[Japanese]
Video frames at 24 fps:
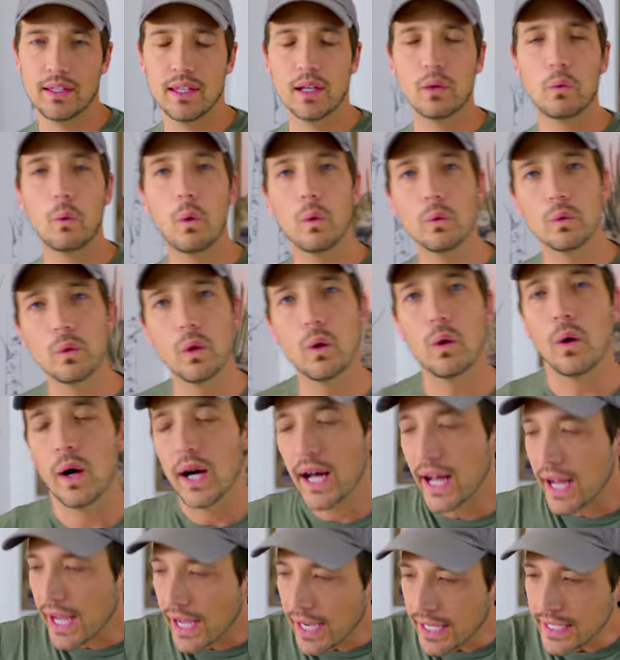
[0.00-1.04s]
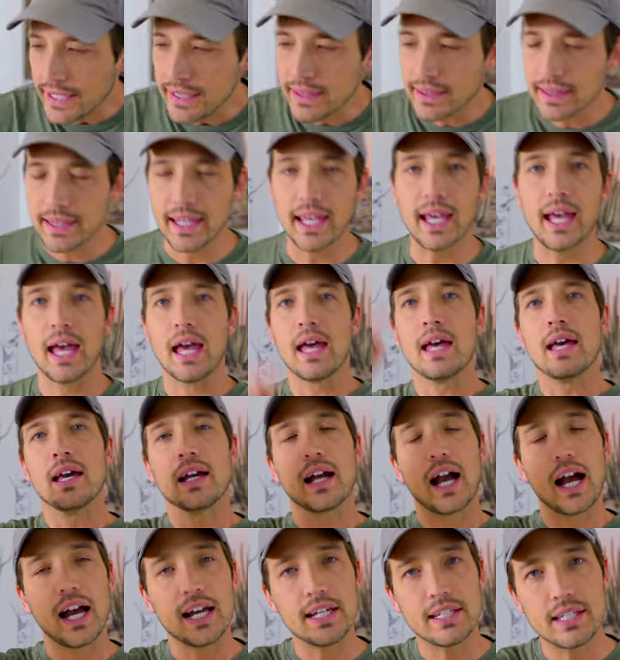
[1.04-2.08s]
で、今度入って
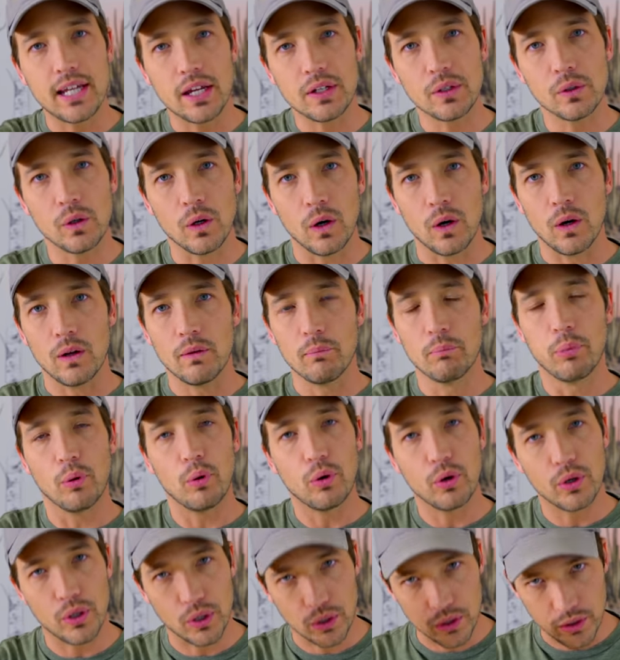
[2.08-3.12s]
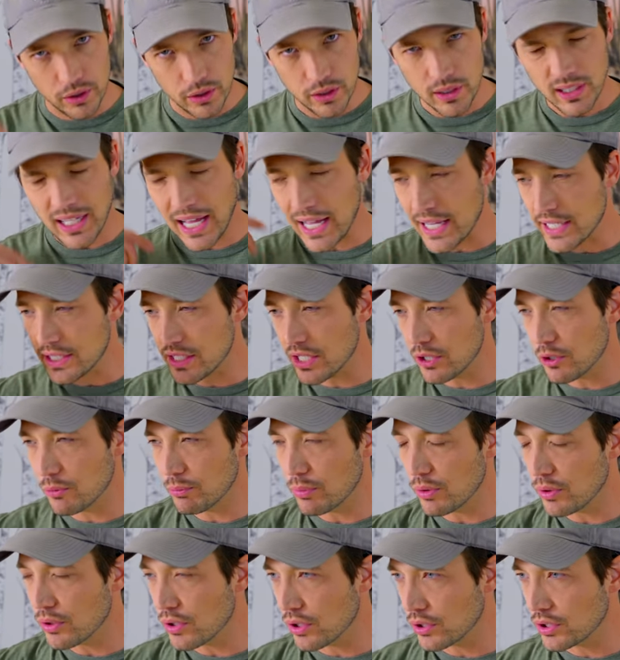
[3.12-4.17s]
会社の暴
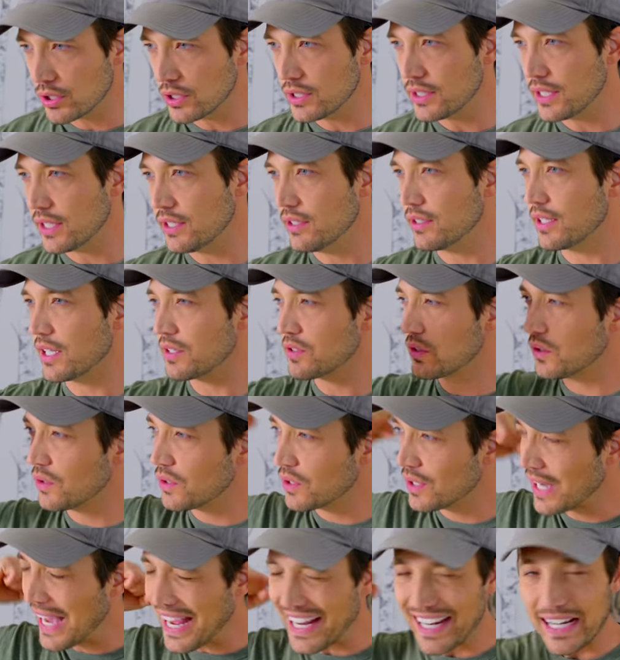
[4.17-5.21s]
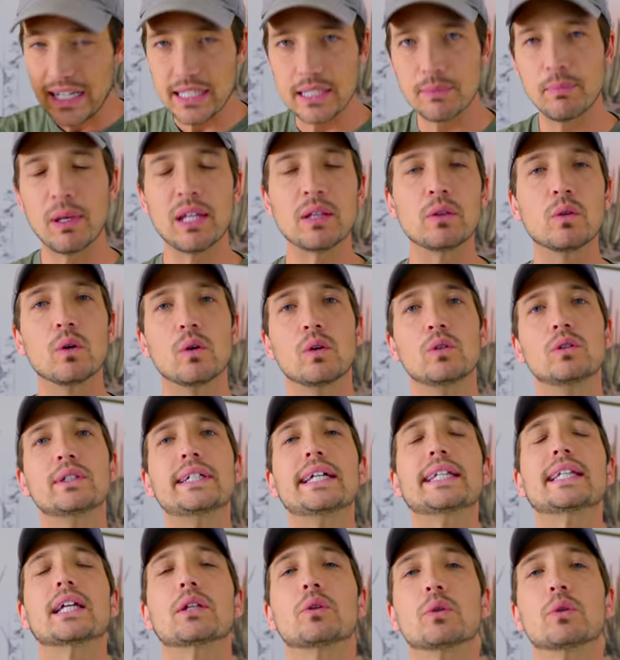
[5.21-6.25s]
力っていうか、そういうハラスメントを受け